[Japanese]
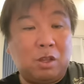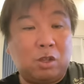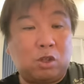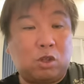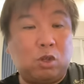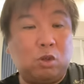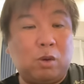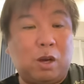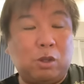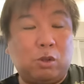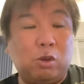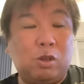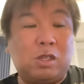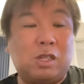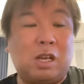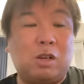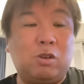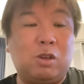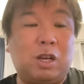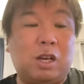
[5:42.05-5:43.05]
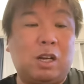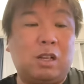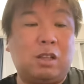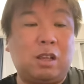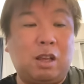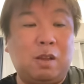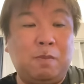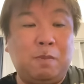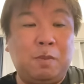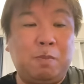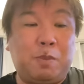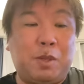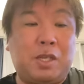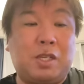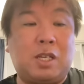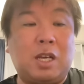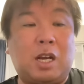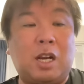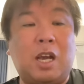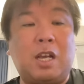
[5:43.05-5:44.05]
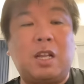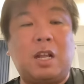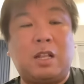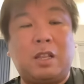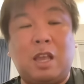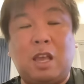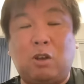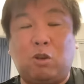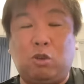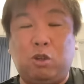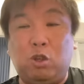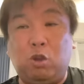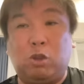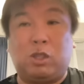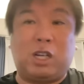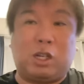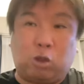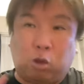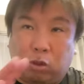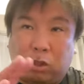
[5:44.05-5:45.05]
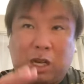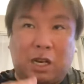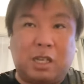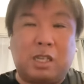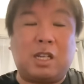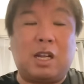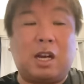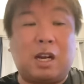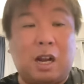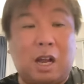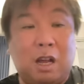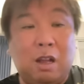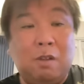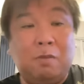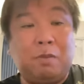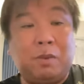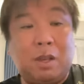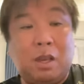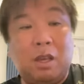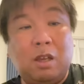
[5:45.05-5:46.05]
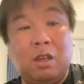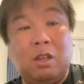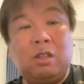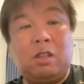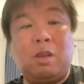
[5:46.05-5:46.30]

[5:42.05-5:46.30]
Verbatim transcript: ツーアウト一三塁からね、ピッチャーライダーね、国吉が取ったりしながら、ね、